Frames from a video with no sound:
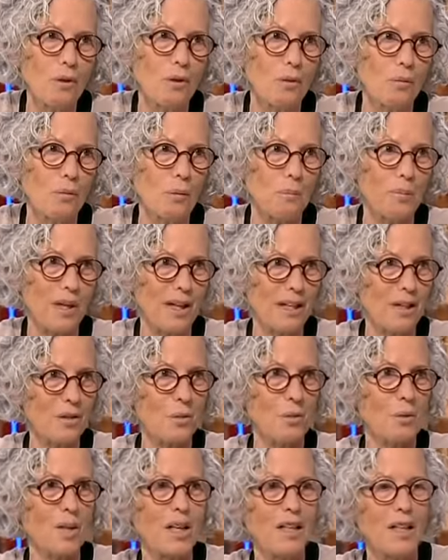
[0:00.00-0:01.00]
Como para que
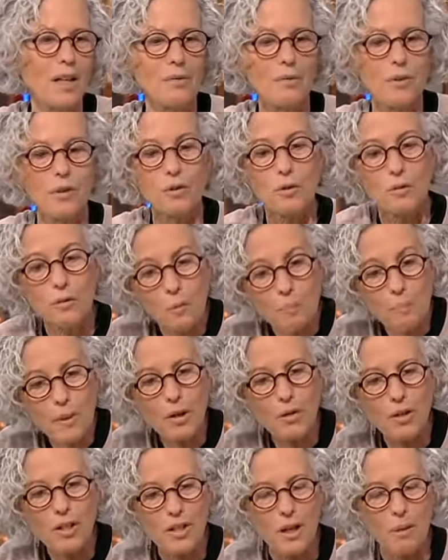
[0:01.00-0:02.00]
estuviera allí el filósofo,
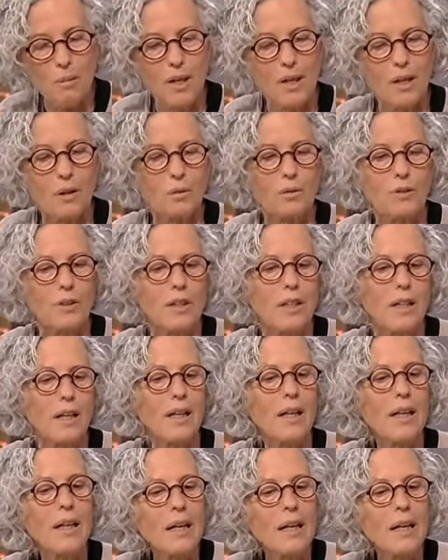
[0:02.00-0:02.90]
pero estaba en la cocina.